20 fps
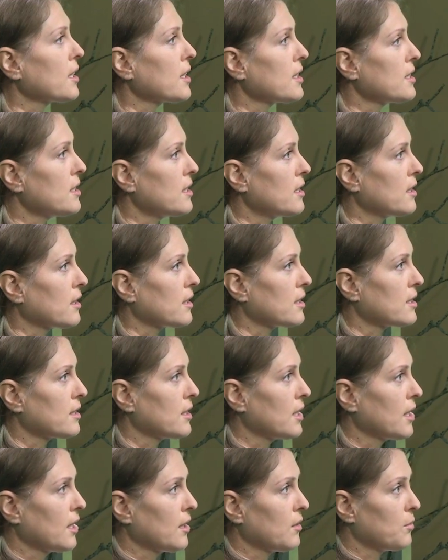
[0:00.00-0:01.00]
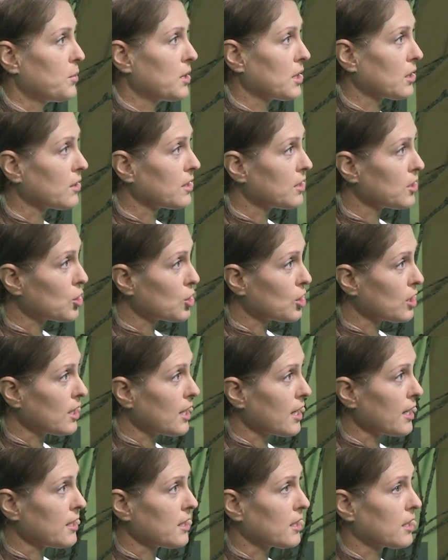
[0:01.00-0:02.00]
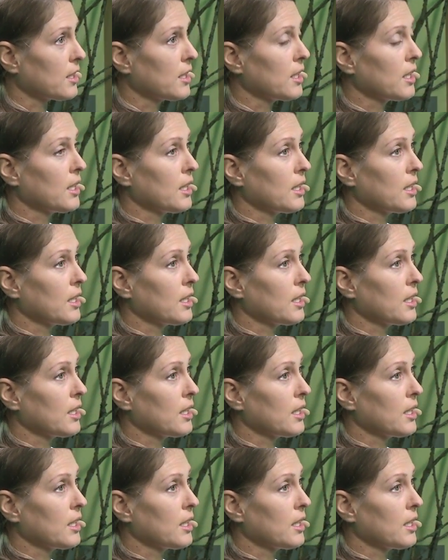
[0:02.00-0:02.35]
хотелось. Первое – это желание.